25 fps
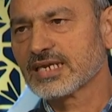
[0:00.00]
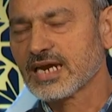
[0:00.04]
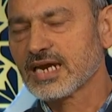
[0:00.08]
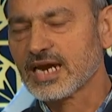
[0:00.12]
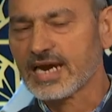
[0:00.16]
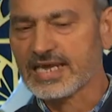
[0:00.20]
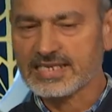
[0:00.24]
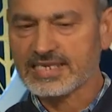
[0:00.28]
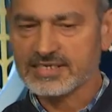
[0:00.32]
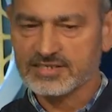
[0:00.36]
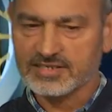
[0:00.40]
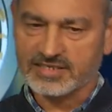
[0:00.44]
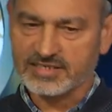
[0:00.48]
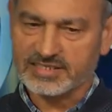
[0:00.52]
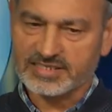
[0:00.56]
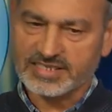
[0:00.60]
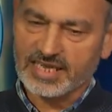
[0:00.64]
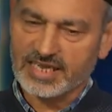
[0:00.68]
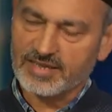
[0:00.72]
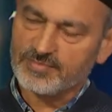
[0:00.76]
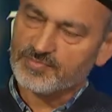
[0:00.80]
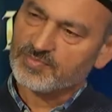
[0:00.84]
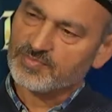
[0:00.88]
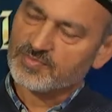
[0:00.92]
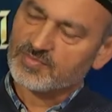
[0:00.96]
Aynı
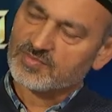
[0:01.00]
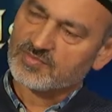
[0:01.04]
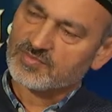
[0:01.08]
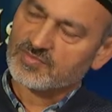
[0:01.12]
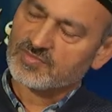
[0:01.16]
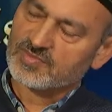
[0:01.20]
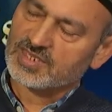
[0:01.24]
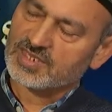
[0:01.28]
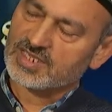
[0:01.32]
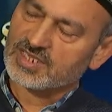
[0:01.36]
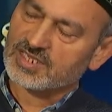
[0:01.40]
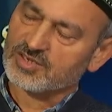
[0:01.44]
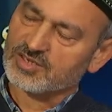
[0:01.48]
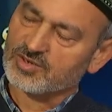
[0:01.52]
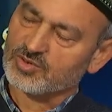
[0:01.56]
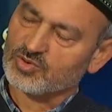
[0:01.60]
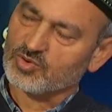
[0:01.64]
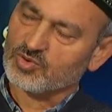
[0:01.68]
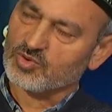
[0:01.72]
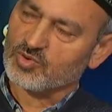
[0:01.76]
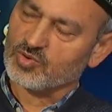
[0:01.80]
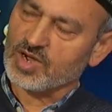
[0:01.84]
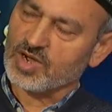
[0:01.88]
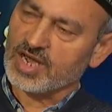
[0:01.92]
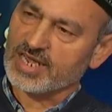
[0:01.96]
şekilde
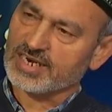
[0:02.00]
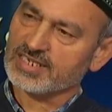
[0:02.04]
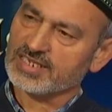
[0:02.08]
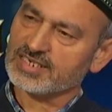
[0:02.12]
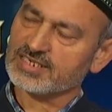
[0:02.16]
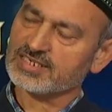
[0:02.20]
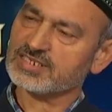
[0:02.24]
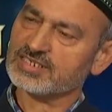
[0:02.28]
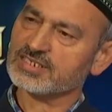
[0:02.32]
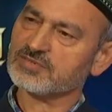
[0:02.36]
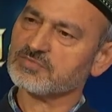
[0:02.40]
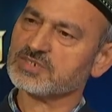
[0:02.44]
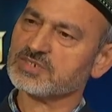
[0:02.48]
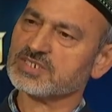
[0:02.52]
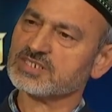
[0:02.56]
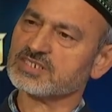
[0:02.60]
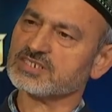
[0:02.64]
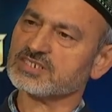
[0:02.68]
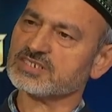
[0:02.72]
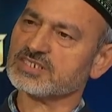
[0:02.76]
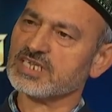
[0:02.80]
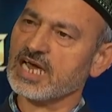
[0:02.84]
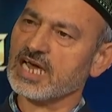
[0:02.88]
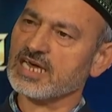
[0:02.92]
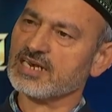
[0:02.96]
Kur'an-ı Kerim'in
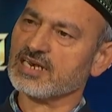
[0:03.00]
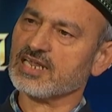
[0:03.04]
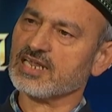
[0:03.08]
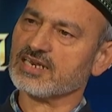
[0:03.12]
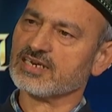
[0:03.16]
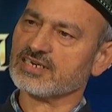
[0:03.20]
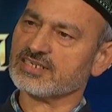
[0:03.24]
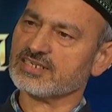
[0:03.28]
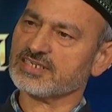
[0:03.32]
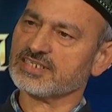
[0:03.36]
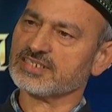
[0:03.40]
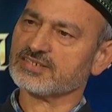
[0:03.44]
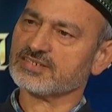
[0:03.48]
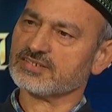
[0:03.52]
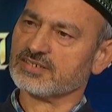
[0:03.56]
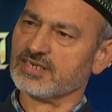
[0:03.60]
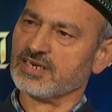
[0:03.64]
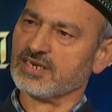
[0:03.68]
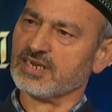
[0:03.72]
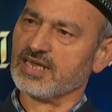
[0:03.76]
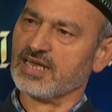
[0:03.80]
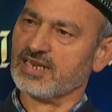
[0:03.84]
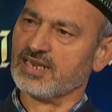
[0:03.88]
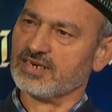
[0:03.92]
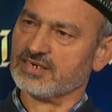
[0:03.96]
gıdalarını
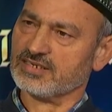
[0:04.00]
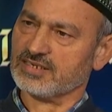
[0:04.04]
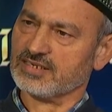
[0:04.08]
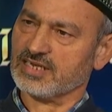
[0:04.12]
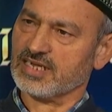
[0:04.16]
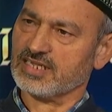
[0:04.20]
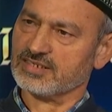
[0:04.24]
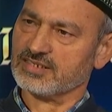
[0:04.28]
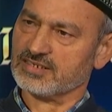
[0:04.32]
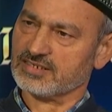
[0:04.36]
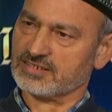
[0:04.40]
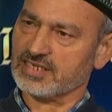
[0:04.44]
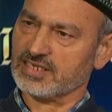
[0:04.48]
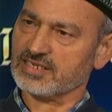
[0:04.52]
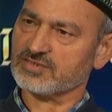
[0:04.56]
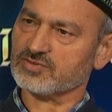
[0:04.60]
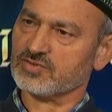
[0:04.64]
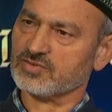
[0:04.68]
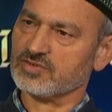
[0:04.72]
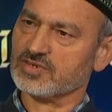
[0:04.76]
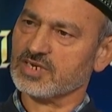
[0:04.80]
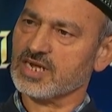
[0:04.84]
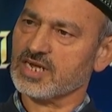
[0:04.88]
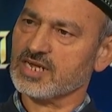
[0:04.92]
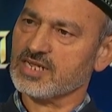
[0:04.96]
insan aldıktan
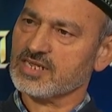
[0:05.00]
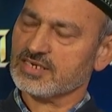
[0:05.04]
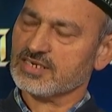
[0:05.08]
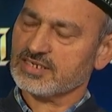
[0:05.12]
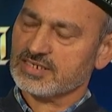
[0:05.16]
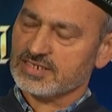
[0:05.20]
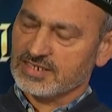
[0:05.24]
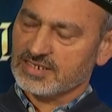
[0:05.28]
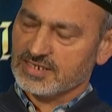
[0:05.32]
sonra